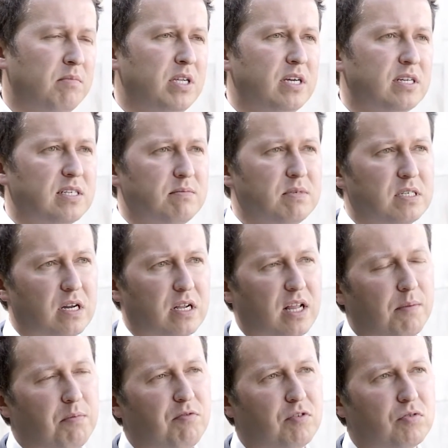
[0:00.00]
My nie chcemy
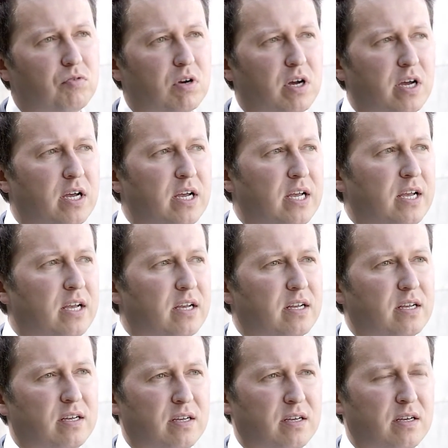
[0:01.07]
startupów, które
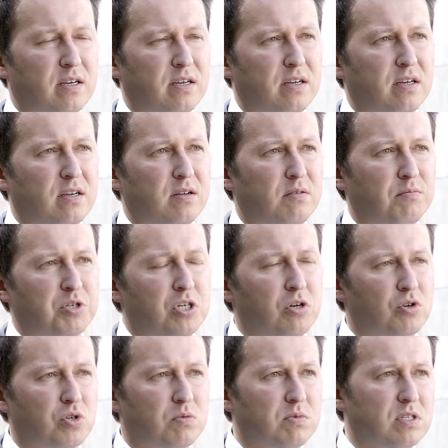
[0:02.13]
e,
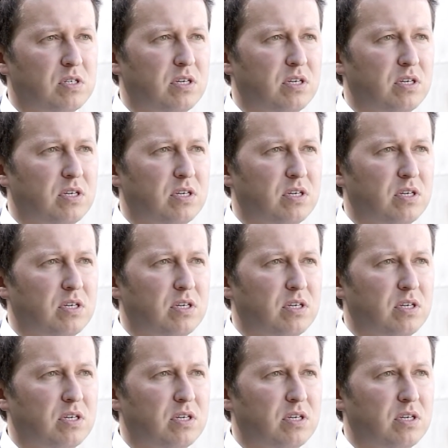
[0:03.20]
przynoszą